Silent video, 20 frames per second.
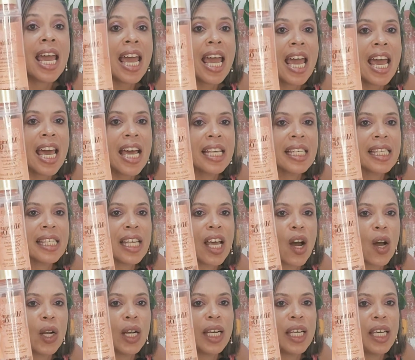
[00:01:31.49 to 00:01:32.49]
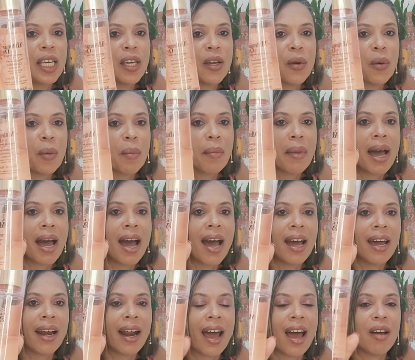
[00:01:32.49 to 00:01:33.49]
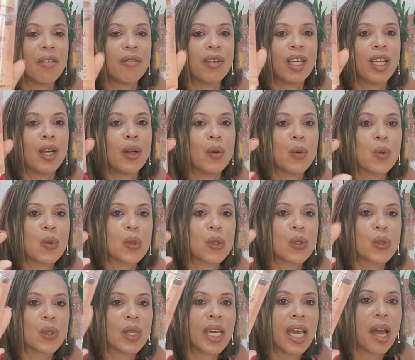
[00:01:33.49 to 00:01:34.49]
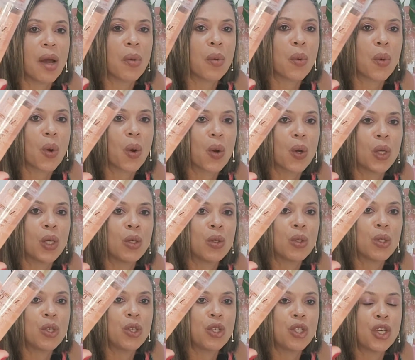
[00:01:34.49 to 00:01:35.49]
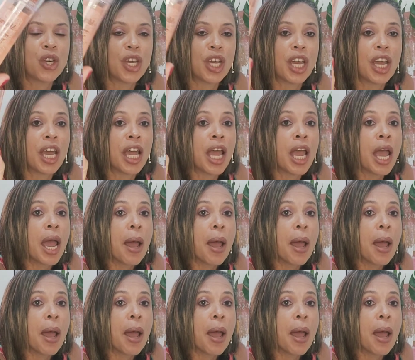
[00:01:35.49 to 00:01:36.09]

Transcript: esse olhinho maravilhoso que é o óleo de